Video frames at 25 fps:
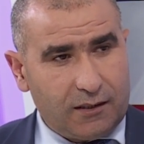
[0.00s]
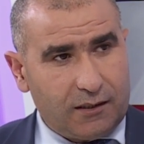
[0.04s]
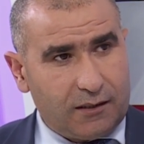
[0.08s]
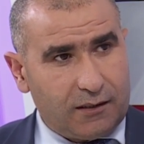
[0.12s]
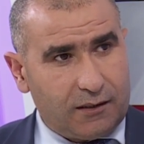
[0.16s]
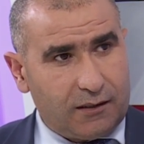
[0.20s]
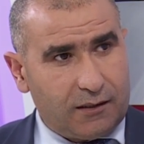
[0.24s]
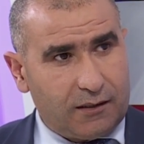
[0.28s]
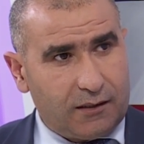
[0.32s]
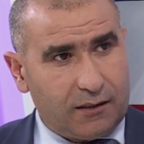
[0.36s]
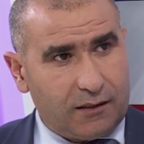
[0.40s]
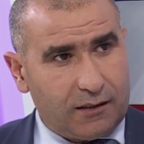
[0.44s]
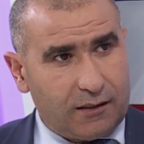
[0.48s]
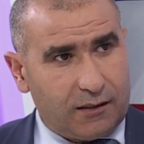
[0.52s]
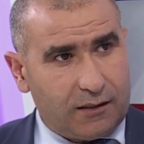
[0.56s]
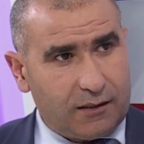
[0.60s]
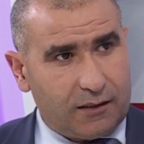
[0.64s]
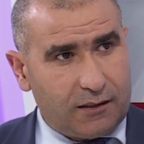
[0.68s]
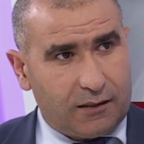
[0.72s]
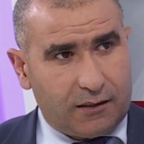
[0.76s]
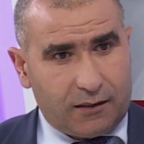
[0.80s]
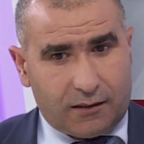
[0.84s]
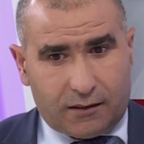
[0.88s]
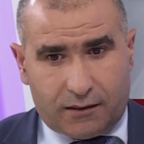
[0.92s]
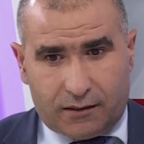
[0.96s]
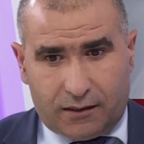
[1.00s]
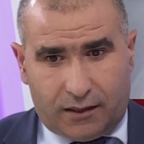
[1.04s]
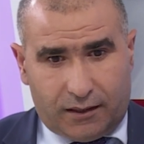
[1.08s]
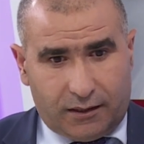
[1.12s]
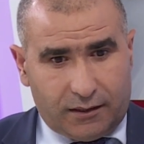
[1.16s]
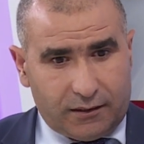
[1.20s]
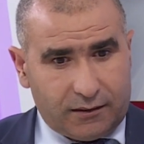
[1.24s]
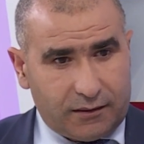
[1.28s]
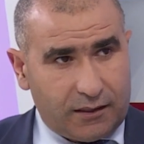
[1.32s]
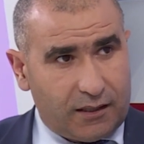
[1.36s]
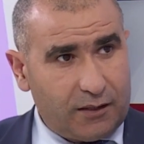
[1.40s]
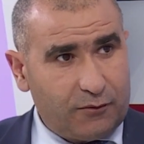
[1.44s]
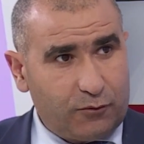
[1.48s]
آه،
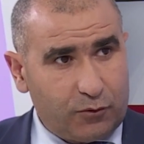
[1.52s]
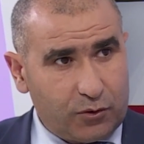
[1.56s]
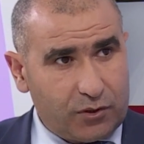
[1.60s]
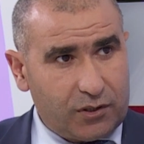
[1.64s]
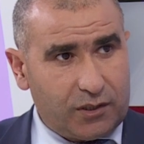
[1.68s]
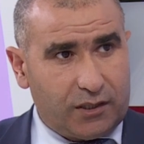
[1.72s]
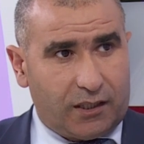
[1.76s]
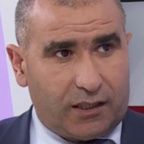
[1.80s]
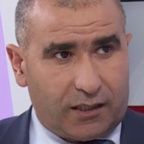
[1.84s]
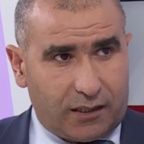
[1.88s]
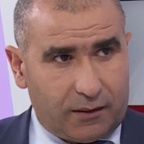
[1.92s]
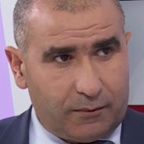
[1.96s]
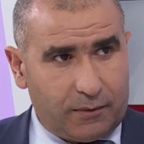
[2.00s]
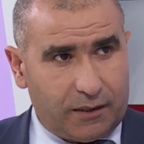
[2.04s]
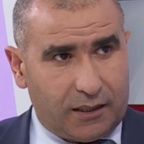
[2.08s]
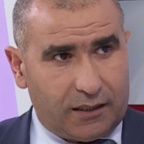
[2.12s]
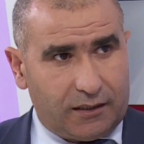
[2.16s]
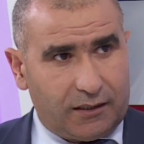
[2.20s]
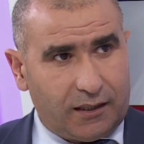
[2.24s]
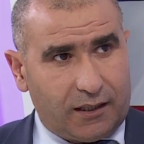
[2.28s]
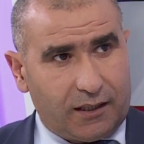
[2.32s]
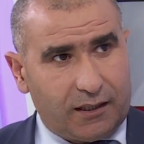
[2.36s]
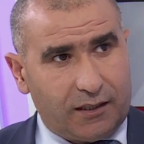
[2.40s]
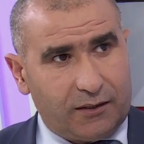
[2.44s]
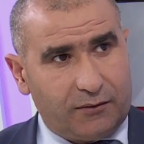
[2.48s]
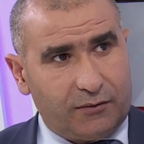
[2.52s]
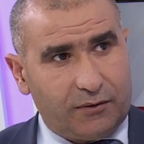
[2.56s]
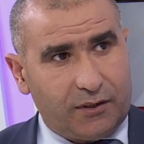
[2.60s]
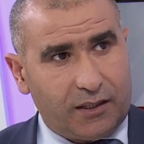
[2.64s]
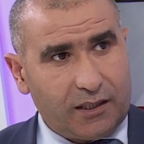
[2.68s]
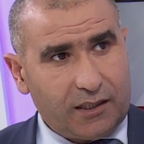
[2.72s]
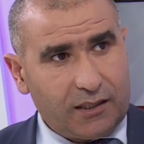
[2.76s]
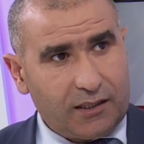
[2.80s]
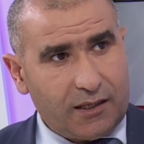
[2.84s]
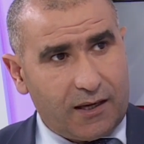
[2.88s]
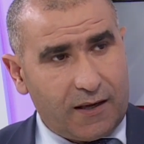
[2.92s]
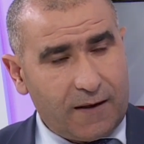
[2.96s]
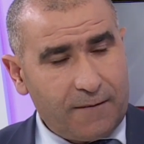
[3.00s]
يعني تنافسية كبيرة داخل
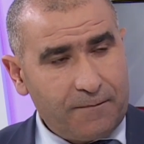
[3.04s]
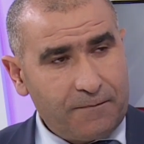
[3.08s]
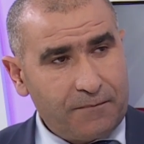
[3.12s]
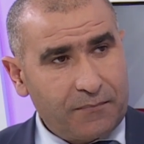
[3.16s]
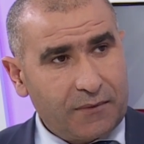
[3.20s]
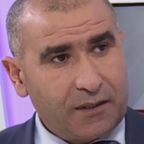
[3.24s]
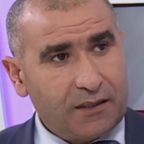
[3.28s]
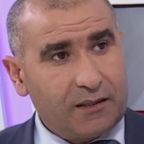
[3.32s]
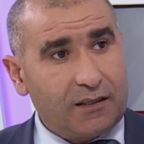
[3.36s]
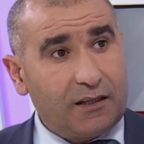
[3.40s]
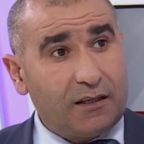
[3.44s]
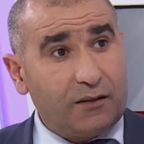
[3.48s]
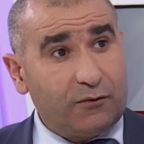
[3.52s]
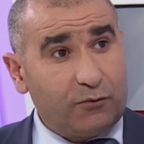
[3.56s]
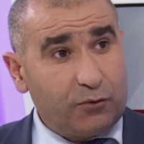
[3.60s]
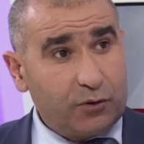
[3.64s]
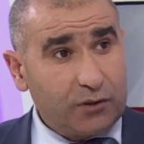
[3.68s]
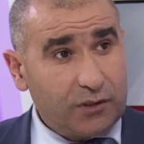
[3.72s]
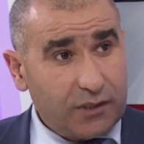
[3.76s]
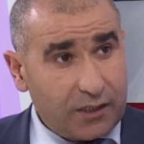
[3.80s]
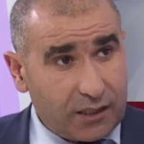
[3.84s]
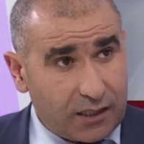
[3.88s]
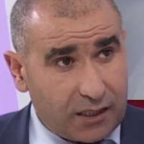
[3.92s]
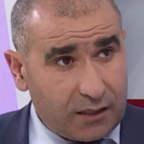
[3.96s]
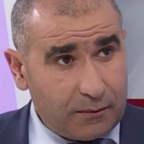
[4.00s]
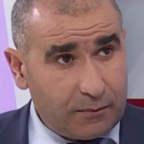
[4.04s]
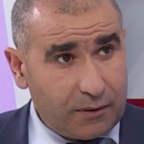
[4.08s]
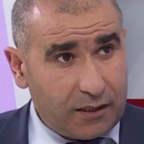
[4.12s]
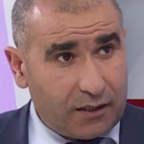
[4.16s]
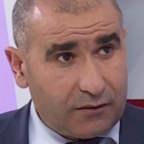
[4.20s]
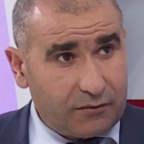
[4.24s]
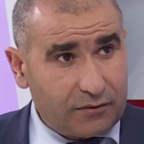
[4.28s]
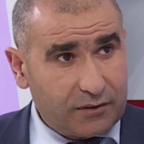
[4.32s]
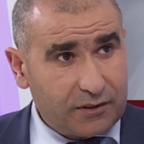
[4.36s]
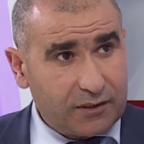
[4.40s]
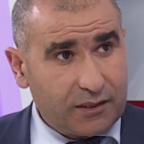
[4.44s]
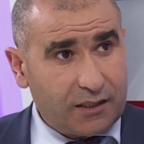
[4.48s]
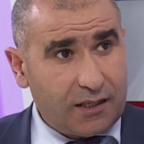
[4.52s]
إفريقيا تنافسية كبيرة
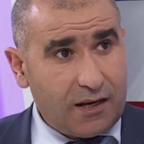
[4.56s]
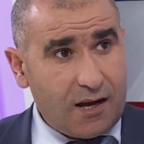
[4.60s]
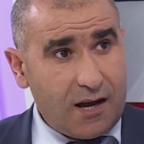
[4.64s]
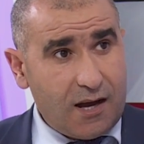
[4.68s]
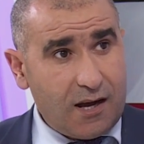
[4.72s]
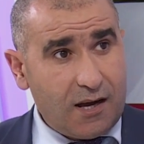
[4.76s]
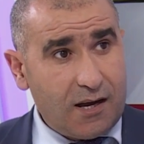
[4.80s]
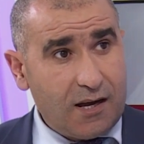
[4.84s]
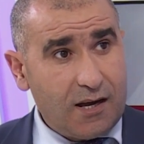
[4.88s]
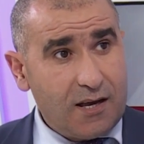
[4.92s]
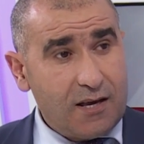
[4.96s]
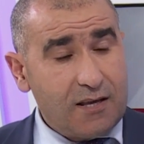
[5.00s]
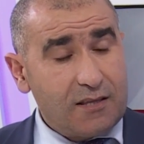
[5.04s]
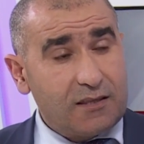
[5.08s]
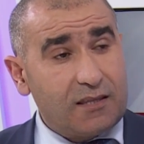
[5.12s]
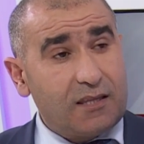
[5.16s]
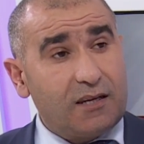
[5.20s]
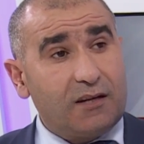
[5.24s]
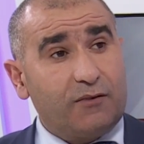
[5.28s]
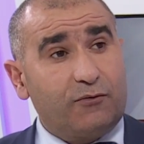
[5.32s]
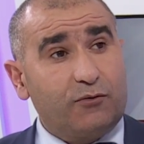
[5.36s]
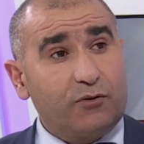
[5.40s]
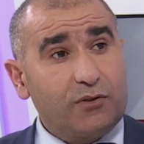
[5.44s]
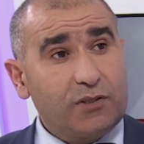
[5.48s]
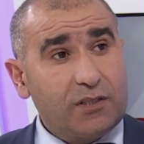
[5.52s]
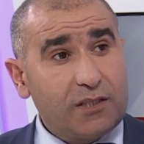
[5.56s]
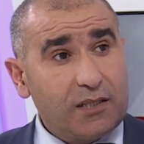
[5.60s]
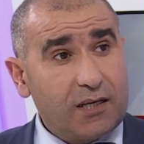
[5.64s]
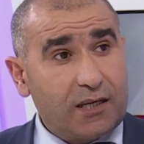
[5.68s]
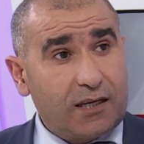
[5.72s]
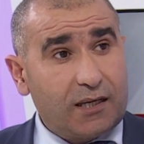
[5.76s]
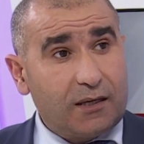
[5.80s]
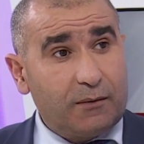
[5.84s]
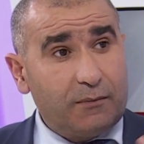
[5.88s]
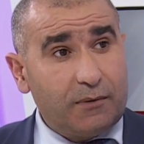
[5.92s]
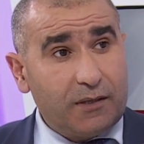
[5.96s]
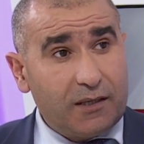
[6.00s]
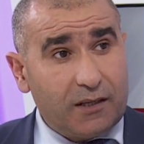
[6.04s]
في الصناعة تنافسية
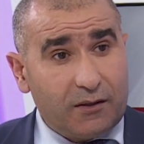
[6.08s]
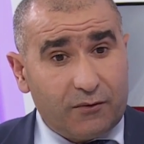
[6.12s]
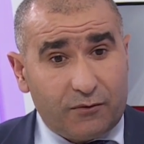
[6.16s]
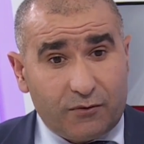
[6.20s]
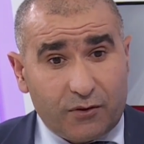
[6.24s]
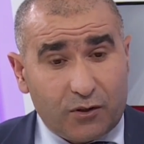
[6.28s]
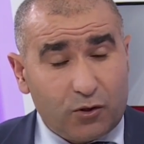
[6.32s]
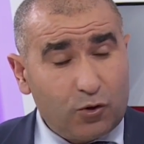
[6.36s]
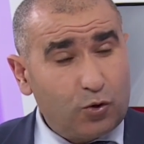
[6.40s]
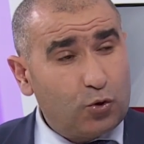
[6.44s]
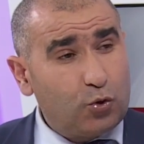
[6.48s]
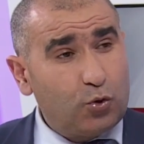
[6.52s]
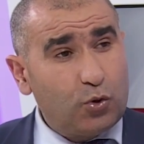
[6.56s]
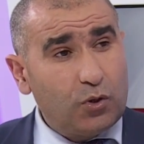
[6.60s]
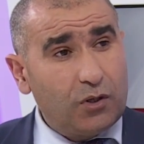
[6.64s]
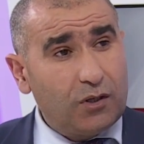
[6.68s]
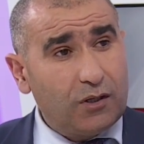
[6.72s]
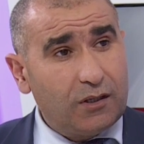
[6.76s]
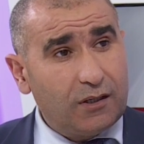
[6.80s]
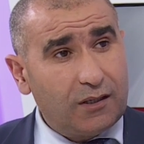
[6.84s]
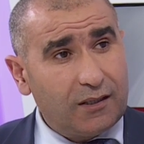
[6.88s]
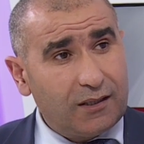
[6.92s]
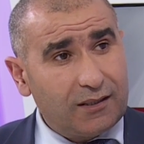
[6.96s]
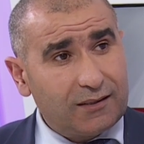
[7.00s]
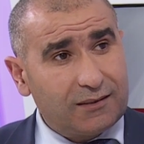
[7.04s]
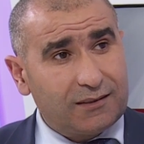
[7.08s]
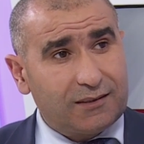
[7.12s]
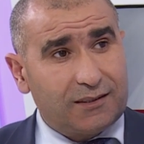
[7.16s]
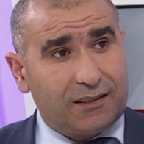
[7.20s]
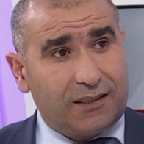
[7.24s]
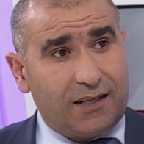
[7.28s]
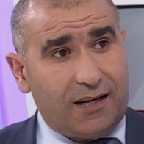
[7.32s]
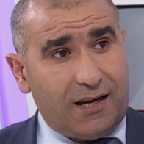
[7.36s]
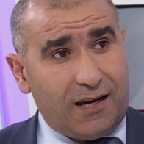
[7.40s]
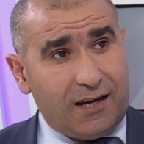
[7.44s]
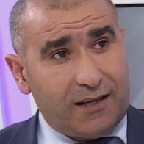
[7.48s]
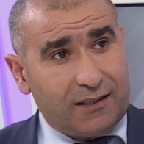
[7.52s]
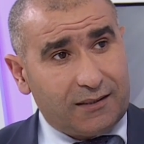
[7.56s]
كبيرة في كل
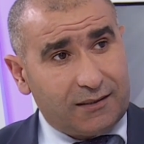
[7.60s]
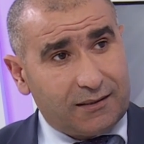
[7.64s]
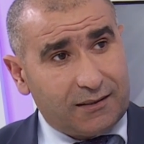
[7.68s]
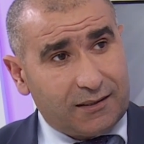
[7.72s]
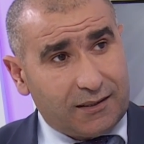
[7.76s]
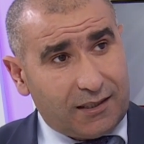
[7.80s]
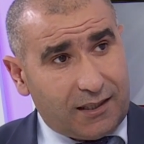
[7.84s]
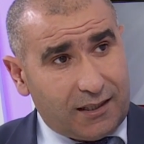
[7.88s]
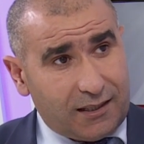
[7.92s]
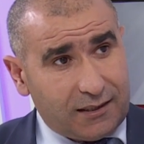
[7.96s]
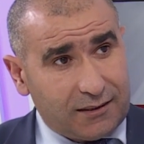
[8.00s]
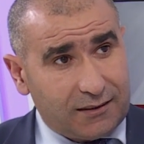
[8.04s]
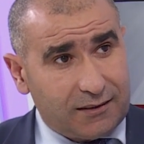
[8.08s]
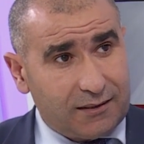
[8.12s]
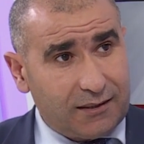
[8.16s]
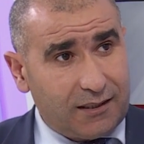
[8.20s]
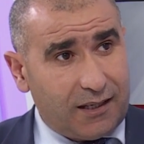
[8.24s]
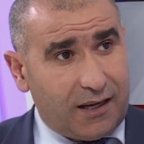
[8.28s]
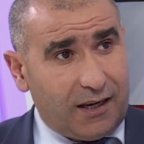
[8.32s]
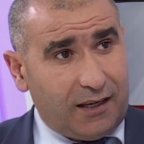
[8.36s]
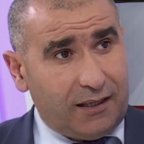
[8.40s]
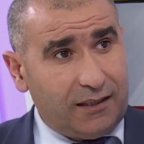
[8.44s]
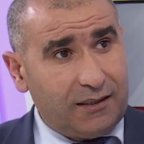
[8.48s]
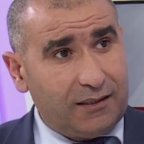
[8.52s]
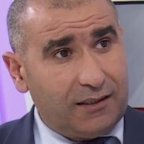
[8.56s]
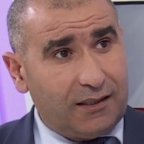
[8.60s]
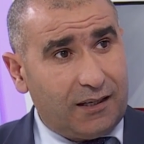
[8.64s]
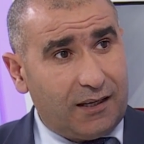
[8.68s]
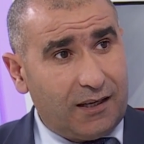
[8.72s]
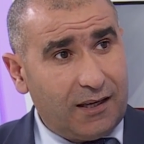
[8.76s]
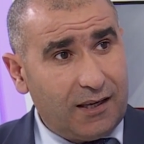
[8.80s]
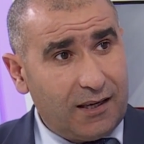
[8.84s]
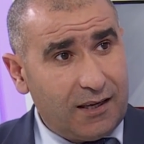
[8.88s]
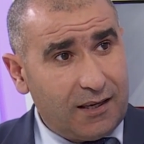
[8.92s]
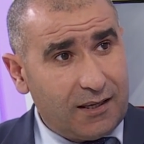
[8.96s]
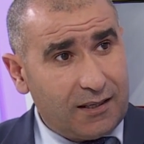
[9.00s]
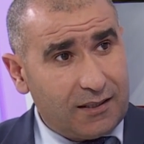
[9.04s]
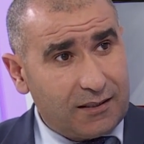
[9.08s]
الصناعات الصناعة السلاحية
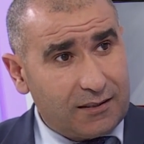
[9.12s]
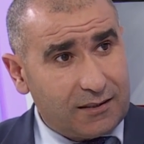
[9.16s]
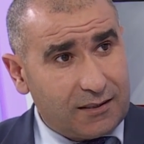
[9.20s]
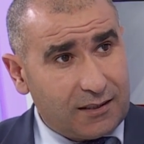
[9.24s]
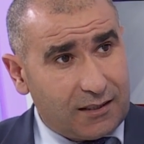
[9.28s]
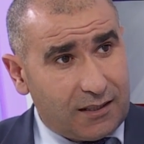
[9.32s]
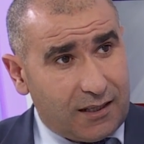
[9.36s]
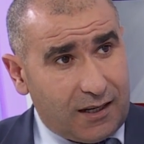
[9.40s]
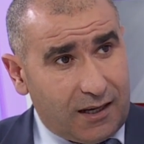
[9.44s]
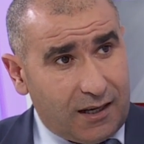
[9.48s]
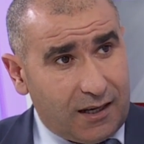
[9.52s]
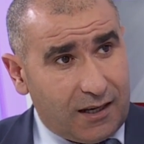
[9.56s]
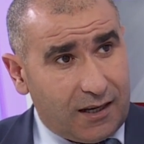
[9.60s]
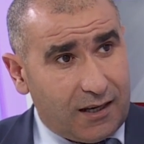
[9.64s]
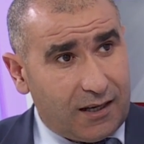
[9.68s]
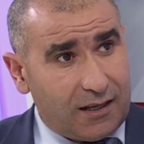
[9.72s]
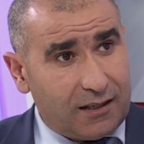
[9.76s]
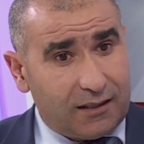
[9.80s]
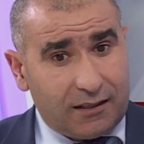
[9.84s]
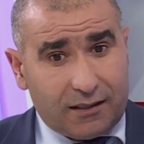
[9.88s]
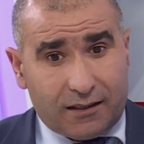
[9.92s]
الصناعة